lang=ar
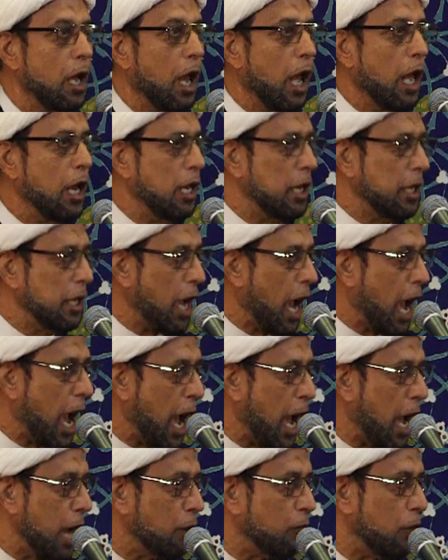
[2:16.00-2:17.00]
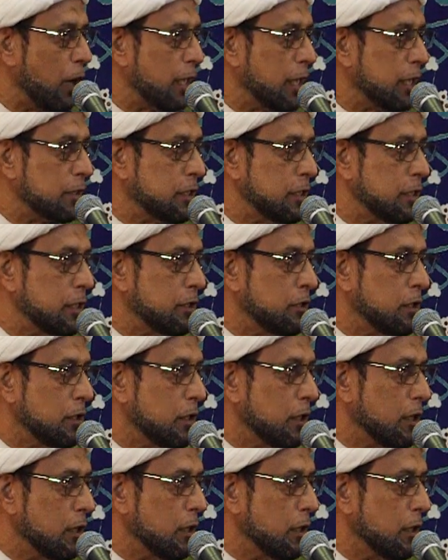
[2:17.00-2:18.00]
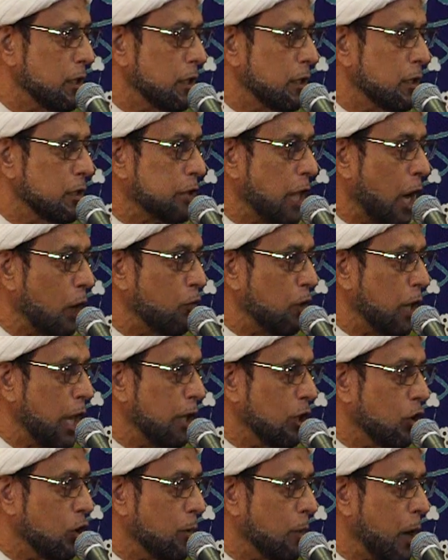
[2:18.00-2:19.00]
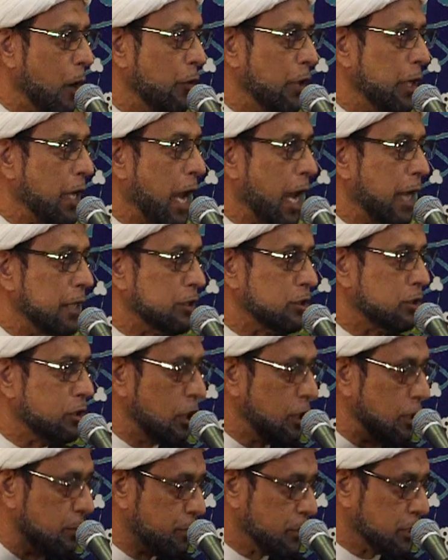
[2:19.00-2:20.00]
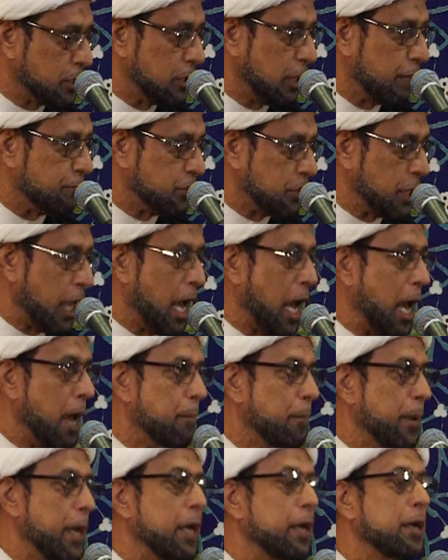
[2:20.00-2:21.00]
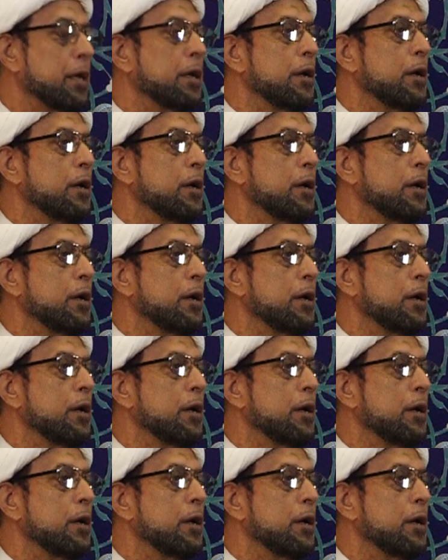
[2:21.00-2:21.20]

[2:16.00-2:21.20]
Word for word: اللي حاولت الدولة الأموية أن تلبس نفسها به